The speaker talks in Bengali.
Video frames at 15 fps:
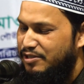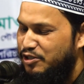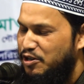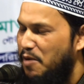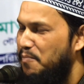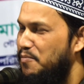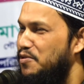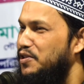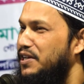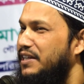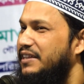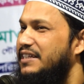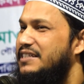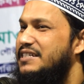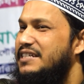স্বপ্ন
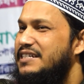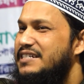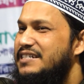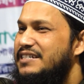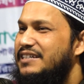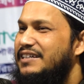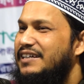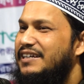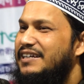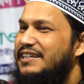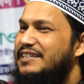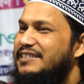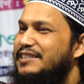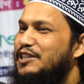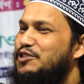দেখতেছি
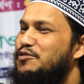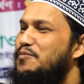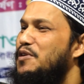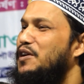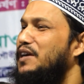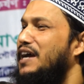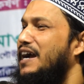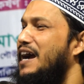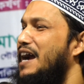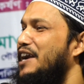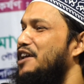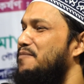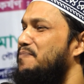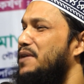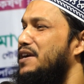যে যুবকরা
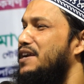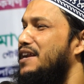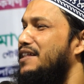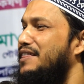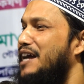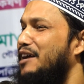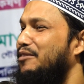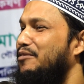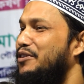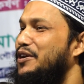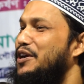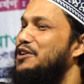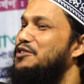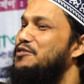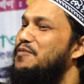গানের প্যান্ডেলে থাকতো
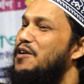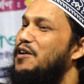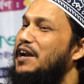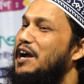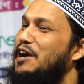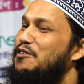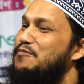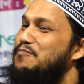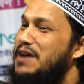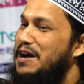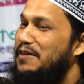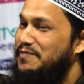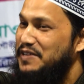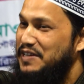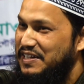সেই যুবকরা এখন
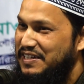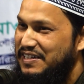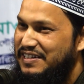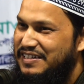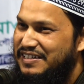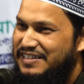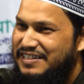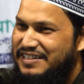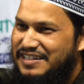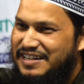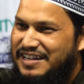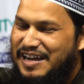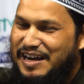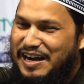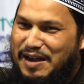মাহফিলে
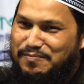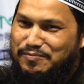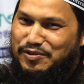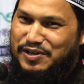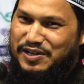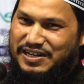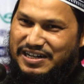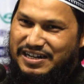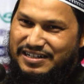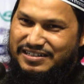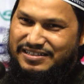আলহামদুলিল্লাহ